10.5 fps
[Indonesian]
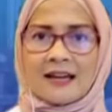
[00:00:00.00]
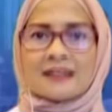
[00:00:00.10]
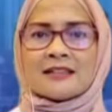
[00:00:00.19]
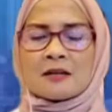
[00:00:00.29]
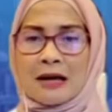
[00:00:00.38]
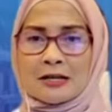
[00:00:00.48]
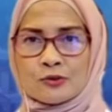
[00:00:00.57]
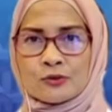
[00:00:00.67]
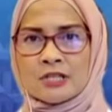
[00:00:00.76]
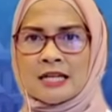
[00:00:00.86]
ya hmm. dan
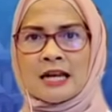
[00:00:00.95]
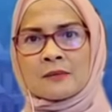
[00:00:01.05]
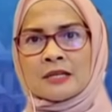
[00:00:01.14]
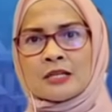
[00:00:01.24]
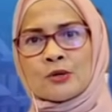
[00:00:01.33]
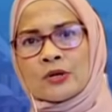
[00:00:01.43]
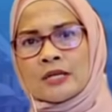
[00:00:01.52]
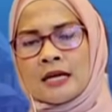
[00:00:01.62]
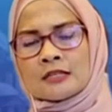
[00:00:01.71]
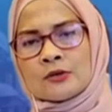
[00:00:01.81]
masuk di dalam
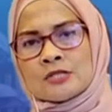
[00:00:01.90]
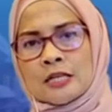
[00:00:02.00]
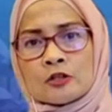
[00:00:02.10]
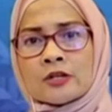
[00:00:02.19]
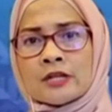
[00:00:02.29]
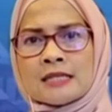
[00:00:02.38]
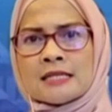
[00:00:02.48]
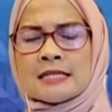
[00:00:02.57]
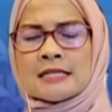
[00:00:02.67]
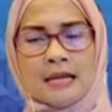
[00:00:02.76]
kategori atau sektor yang
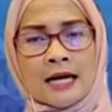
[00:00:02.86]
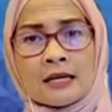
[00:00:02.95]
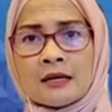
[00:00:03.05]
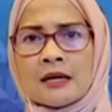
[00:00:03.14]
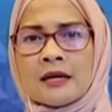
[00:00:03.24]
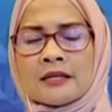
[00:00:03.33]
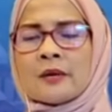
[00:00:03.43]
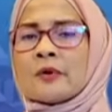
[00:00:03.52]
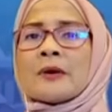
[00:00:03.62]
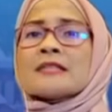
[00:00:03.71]
diizinkan
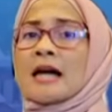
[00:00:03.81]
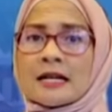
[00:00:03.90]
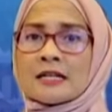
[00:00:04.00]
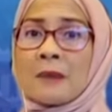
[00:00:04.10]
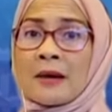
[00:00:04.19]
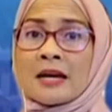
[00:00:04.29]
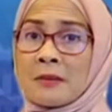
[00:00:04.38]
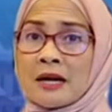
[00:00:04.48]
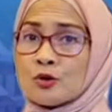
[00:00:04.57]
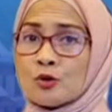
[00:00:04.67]
memang jangan
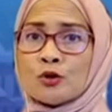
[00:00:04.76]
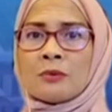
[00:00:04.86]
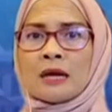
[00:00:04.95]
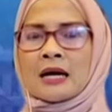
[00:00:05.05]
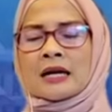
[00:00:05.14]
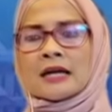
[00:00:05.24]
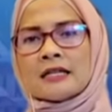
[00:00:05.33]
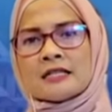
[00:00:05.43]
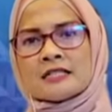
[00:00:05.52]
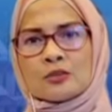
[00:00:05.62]
kemana-mana dulu mbak karena
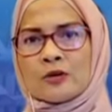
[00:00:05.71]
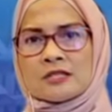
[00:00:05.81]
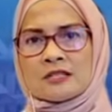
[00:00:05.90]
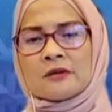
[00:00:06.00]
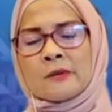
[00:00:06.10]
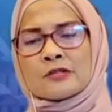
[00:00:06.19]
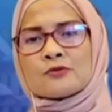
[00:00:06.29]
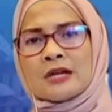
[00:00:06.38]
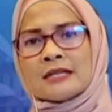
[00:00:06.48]
ini situasinya memang